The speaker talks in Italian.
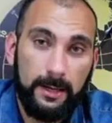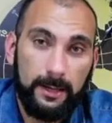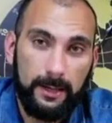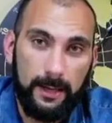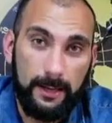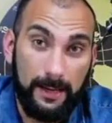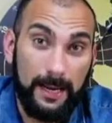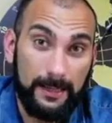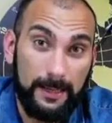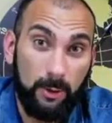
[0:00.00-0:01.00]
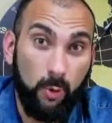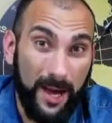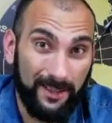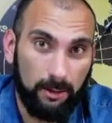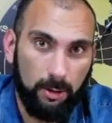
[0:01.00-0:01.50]
eh, tratta di
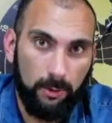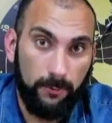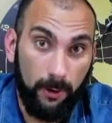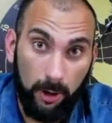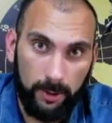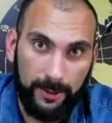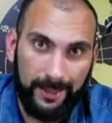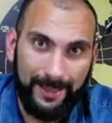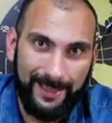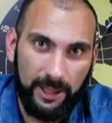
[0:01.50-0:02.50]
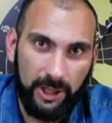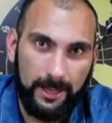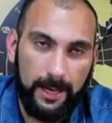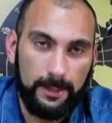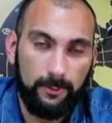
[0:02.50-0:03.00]
quattro forti
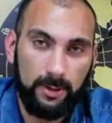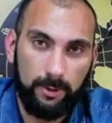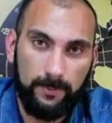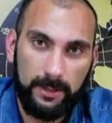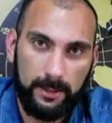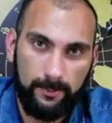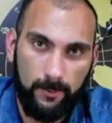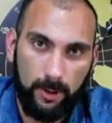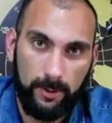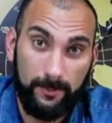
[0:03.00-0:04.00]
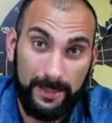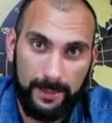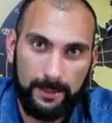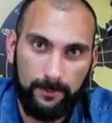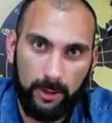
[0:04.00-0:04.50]
criticità di questo business model,
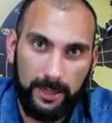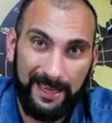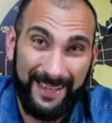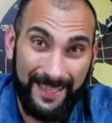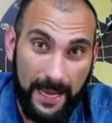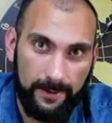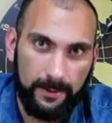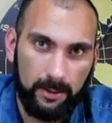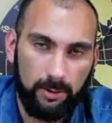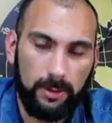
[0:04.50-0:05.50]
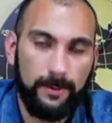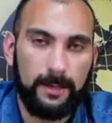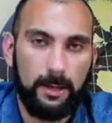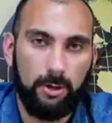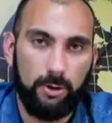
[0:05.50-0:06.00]
business model che devi
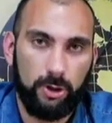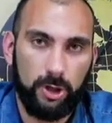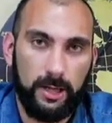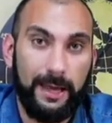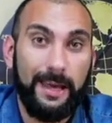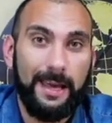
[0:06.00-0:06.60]
assolutamente conoscere